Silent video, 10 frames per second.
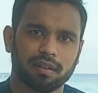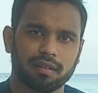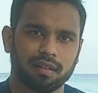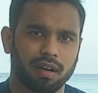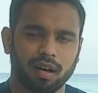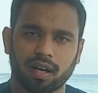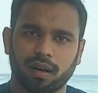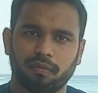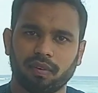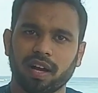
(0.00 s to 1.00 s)
একটি
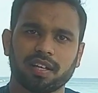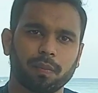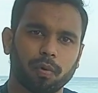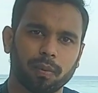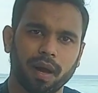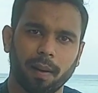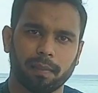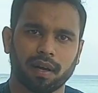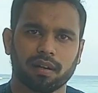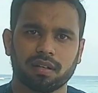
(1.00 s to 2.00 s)
ফ্লাইটের পূর্বে
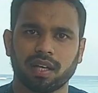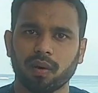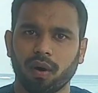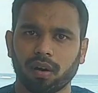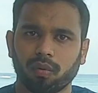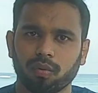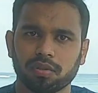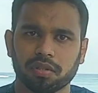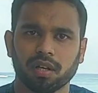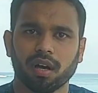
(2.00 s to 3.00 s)
আপনাকে একটি কিউআর কোড
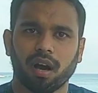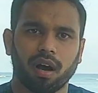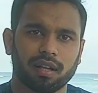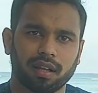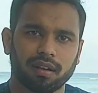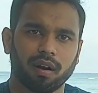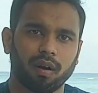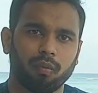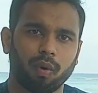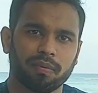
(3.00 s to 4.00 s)
তাদের
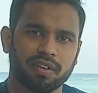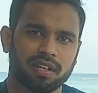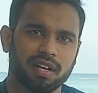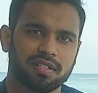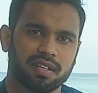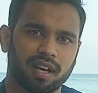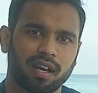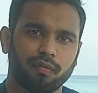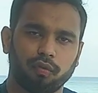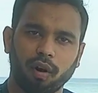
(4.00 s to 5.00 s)
ওয়েবসাইটের যে
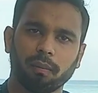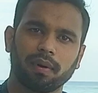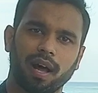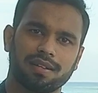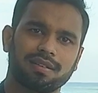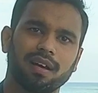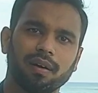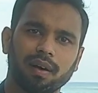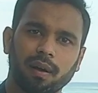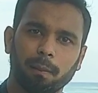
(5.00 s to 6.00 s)
ফর্মটা আছে
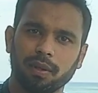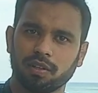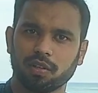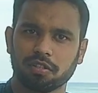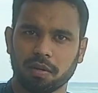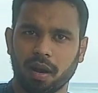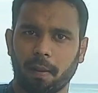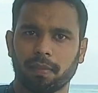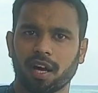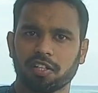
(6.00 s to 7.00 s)
ভিজিটর হিসেবে
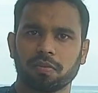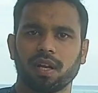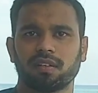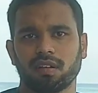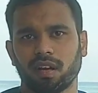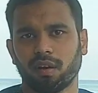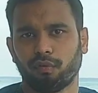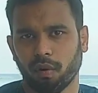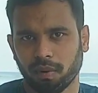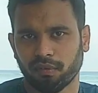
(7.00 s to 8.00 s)
আপনি আসবেন এই সেই
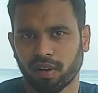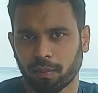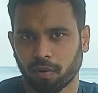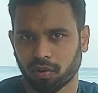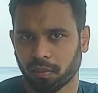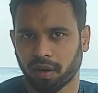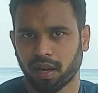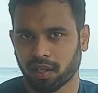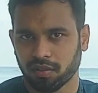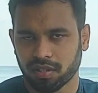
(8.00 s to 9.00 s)
ফর্মটা ফিল করতে হবে
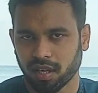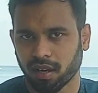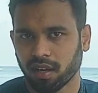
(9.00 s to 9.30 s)
এটা হচ্ছে